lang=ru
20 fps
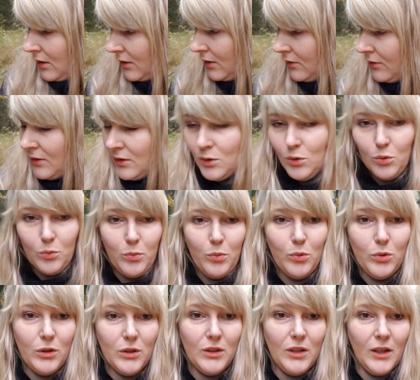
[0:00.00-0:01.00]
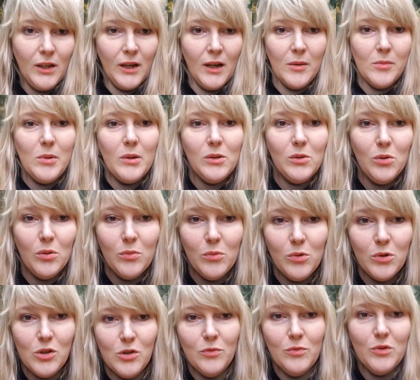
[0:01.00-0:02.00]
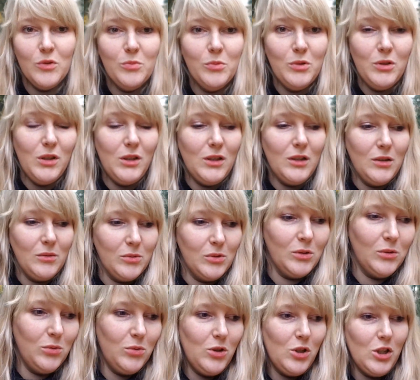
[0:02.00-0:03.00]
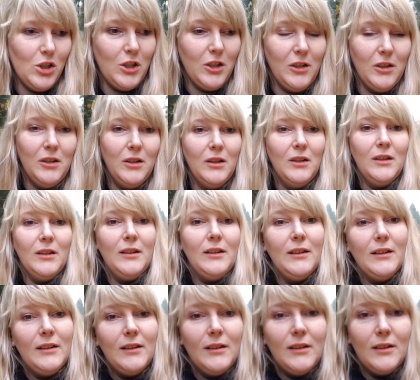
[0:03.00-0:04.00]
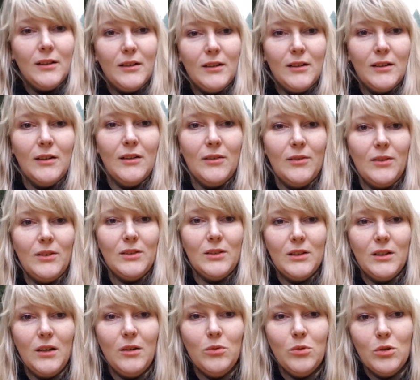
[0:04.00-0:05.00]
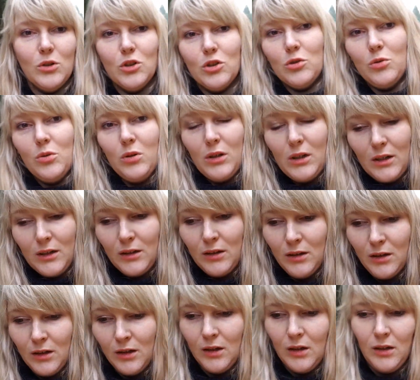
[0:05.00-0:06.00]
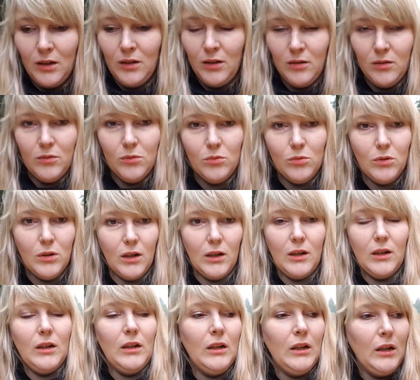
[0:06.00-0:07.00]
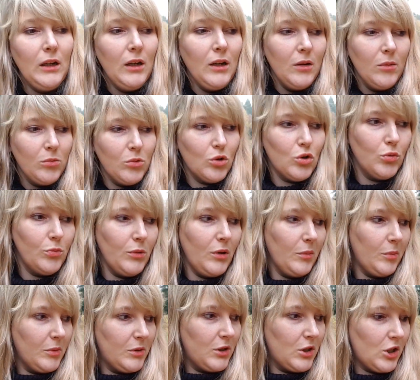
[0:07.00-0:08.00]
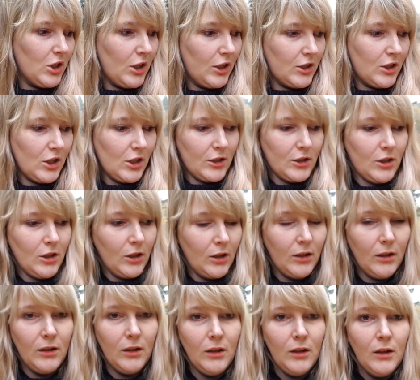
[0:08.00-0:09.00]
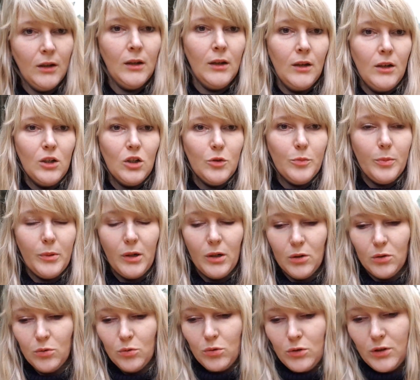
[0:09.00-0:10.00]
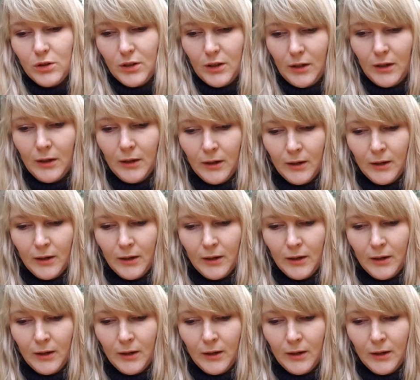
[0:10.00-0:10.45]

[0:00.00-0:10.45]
Видео будет об одном очень возмутительном случае э, в языковой школе. Ну, как муж у меня посещает сейчас прав курсы.